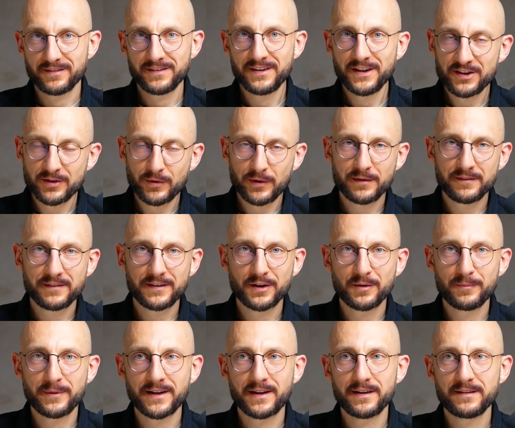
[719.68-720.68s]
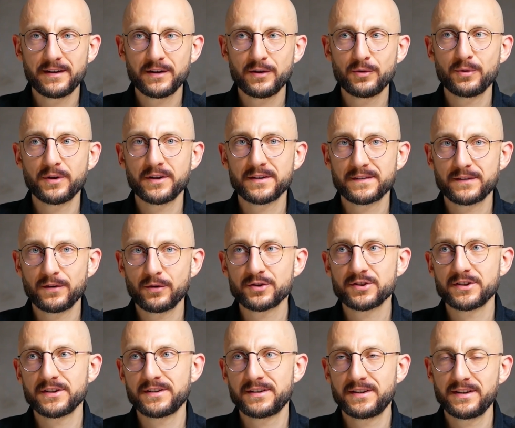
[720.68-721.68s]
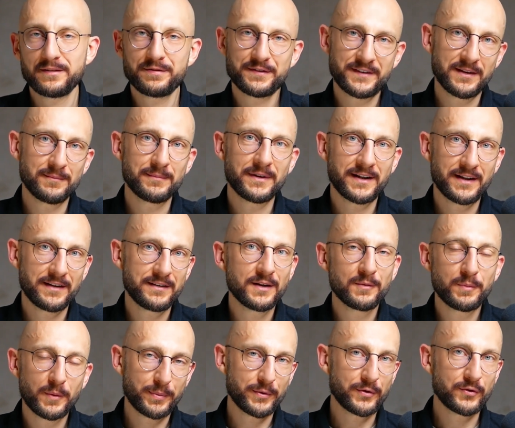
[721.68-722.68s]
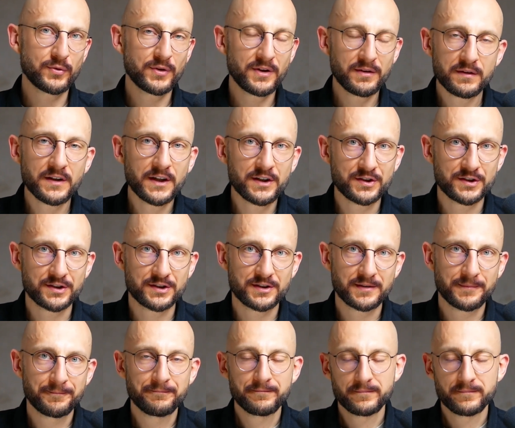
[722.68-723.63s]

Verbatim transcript: niedziałającego marketingu jest to, że ty w ten marketing po prostu nie wierzysz.